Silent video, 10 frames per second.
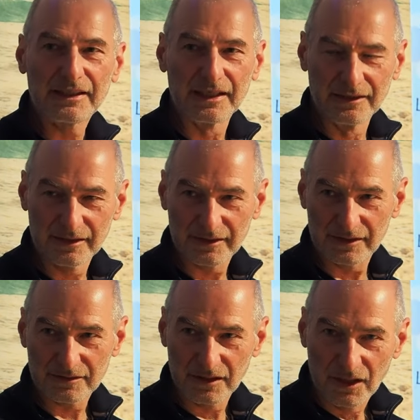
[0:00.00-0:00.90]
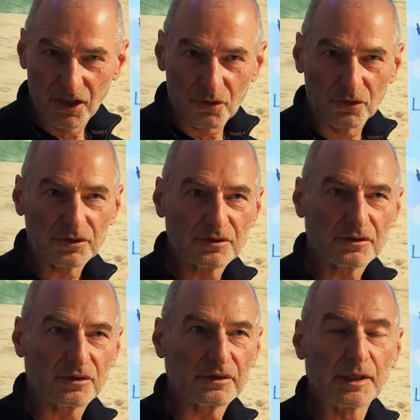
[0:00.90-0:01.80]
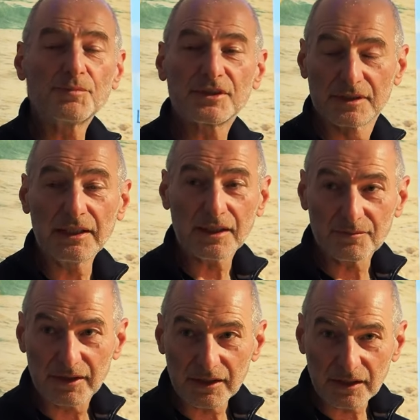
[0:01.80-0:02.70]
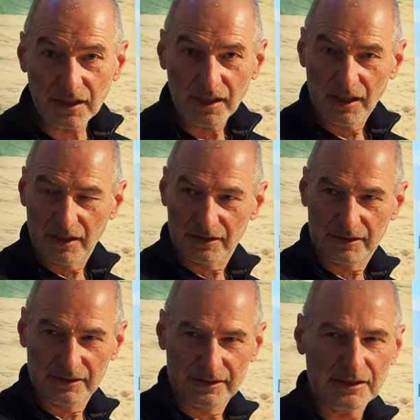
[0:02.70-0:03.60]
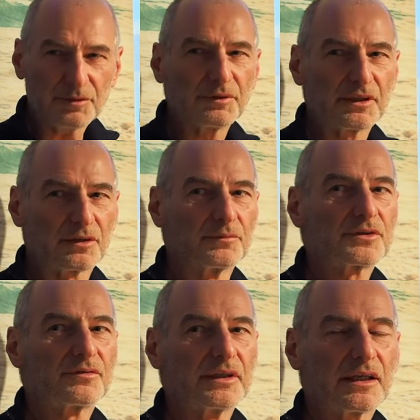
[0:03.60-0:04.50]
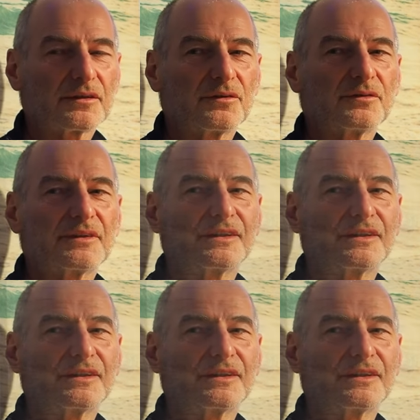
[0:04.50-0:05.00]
Kinder nicht. Und da gibt es sicher welche, die das wiederum triggert und